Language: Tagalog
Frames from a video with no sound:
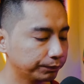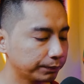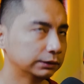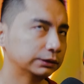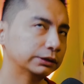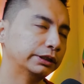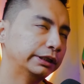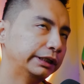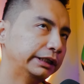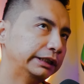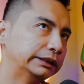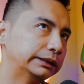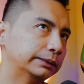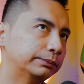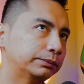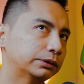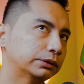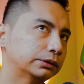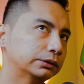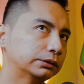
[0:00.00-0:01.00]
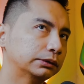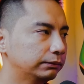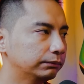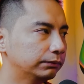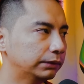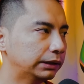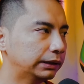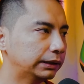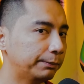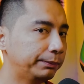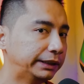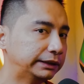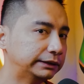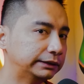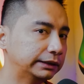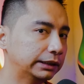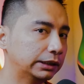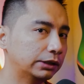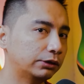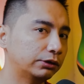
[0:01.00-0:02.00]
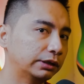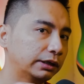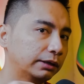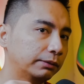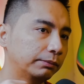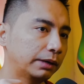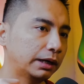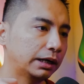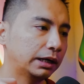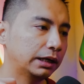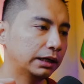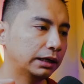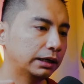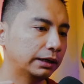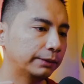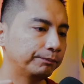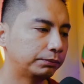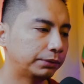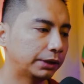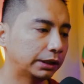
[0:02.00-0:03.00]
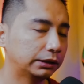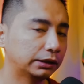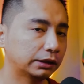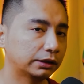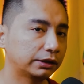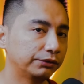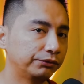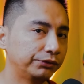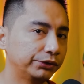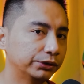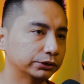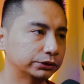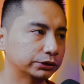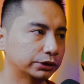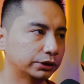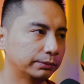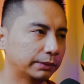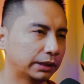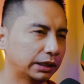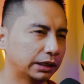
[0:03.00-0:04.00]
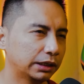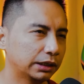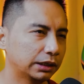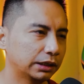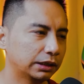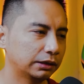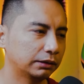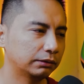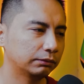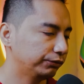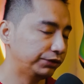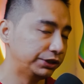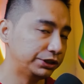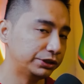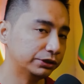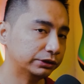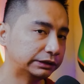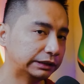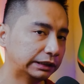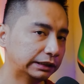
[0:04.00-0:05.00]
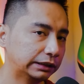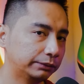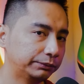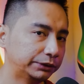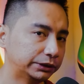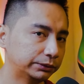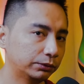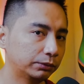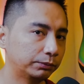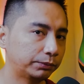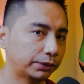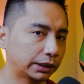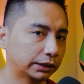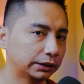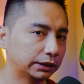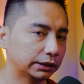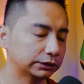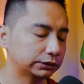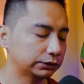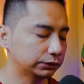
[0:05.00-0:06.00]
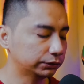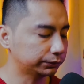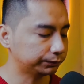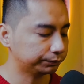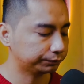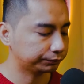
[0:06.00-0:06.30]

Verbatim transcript: So, naiisip ko, mag-mix din ako ng mga product reviews or mga videos lang ng mismong products, no?